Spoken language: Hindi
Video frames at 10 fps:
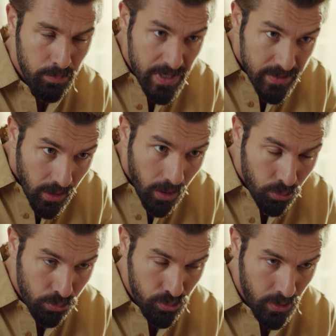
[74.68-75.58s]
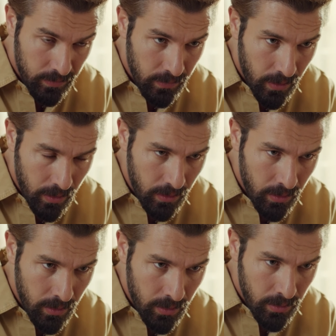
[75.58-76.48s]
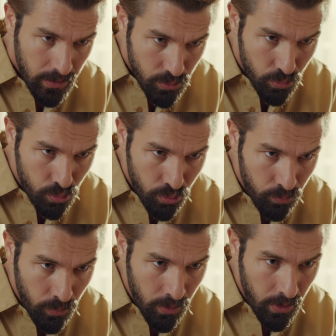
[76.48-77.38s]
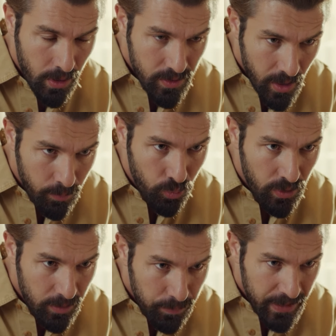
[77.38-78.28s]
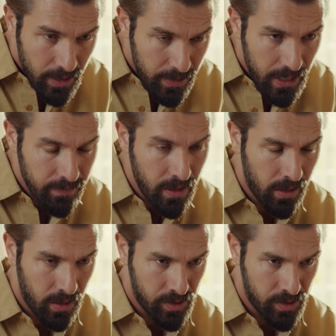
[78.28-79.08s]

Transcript: हम पर क्या गुजरती माहिरा सोचा है तुमने तुम ये सब जानते हुए भी घर से भाग